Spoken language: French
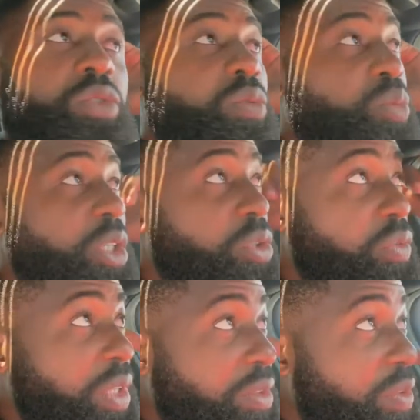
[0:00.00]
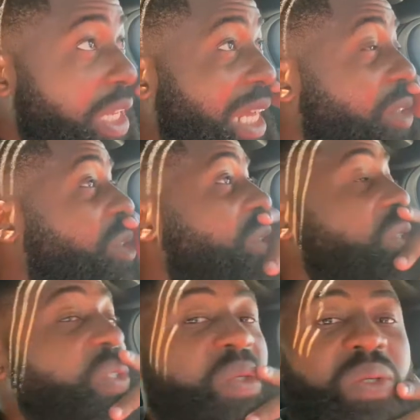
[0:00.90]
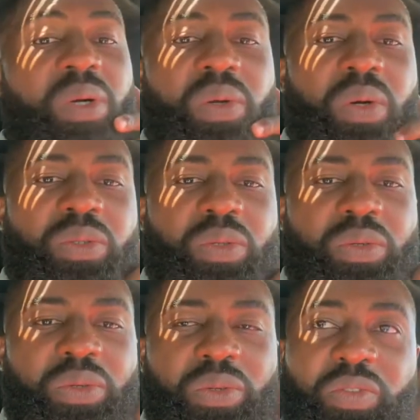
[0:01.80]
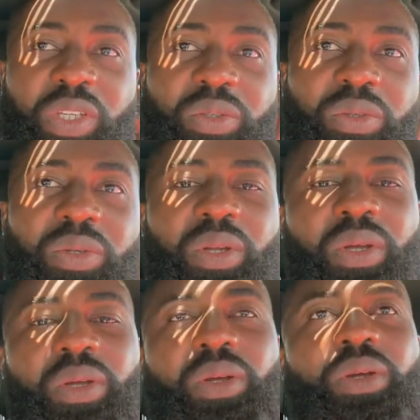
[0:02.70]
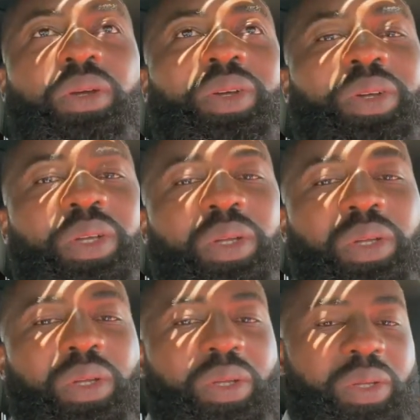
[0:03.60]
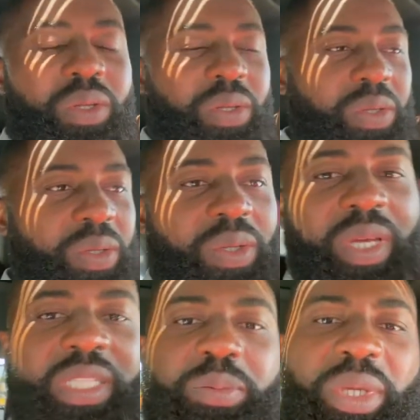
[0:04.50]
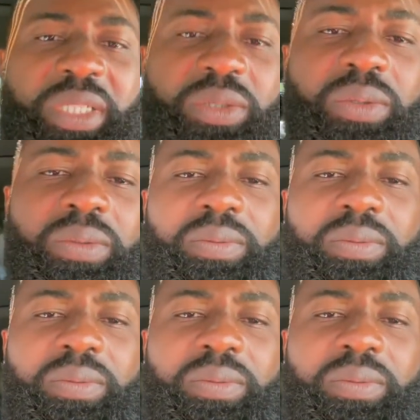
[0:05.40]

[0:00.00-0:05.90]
moi je viens de faire l'acquisition encore de véhicules euh, Espresso,